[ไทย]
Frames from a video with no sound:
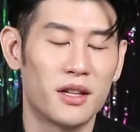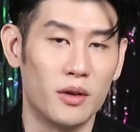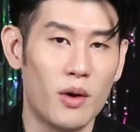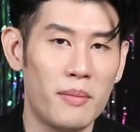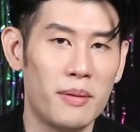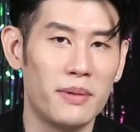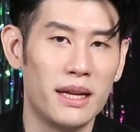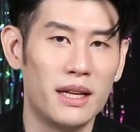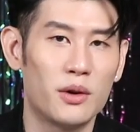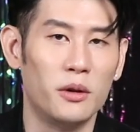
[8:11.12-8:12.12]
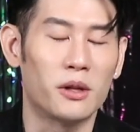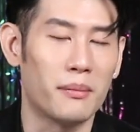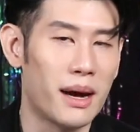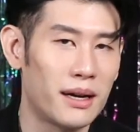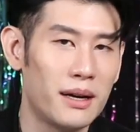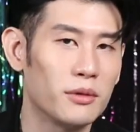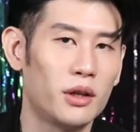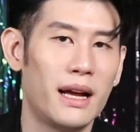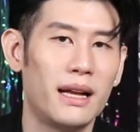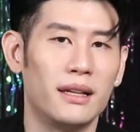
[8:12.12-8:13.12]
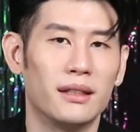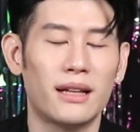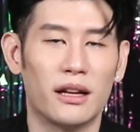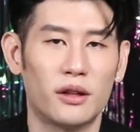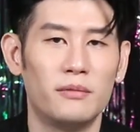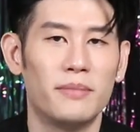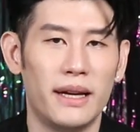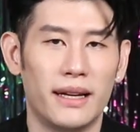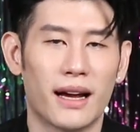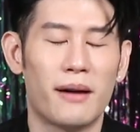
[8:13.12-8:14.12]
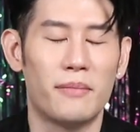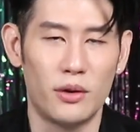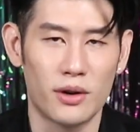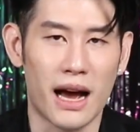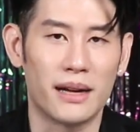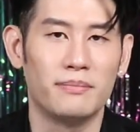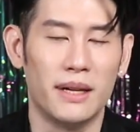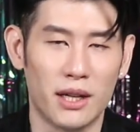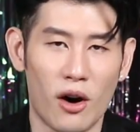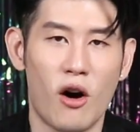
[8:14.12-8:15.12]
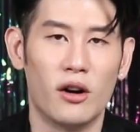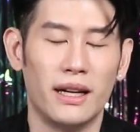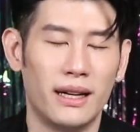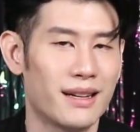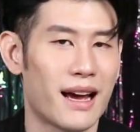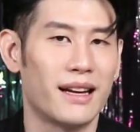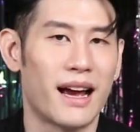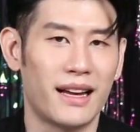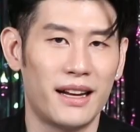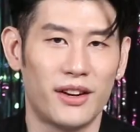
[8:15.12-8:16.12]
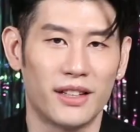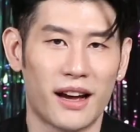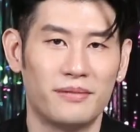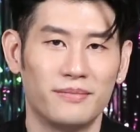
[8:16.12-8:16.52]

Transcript: ถือว่าเป็นปีที่คุณสามารถเริ่มต้นได้เลยตั้งแต่ต้นปีนะครับเป็นโอกาสปีทองในเรื่องการงานแน่นอนครับ